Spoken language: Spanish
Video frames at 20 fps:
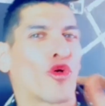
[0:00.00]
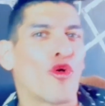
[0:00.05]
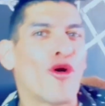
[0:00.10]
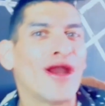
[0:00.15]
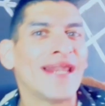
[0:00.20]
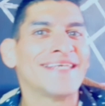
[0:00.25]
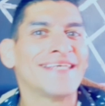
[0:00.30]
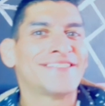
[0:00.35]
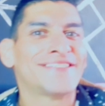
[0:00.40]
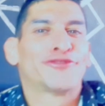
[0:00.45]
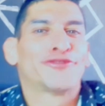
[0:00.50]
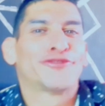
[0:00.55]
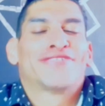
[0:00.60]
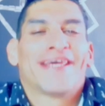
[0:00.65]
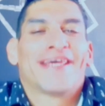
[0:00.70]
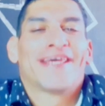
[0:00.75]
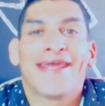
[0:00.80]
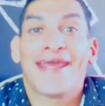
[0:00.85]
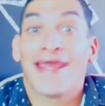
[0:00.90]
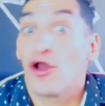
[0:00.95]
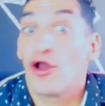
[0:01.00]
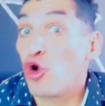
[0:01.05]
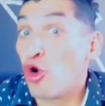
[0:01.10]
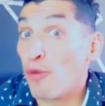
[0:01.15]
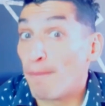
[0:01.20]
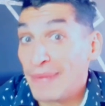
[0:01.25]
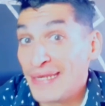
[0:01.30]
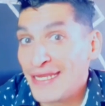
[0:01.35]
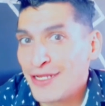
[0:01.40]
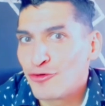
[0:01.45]
¿Cuál es tu serie o
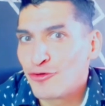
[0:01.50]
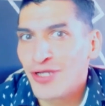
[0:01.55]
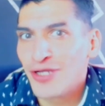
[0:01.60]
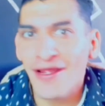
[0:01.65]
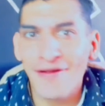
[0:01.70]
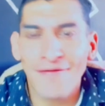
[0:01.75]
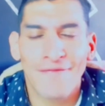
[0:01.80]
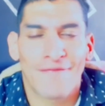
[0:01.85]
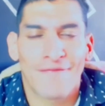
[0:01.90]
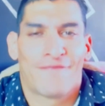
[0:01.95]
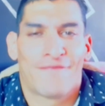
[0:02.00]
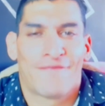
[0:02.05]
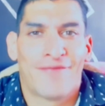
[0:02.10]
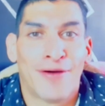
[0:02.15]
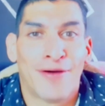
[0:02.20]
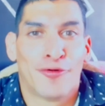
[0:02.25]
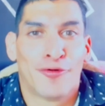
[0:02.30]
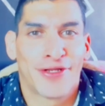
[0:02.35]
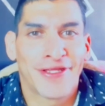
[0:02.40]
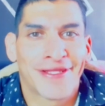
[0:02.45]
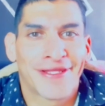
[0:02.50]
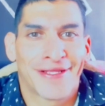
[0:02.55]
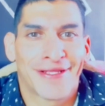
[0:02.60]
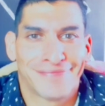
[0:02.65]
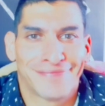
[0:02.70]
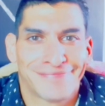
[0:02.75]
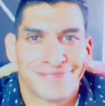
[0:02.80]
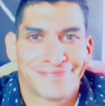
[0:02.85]
película favorita?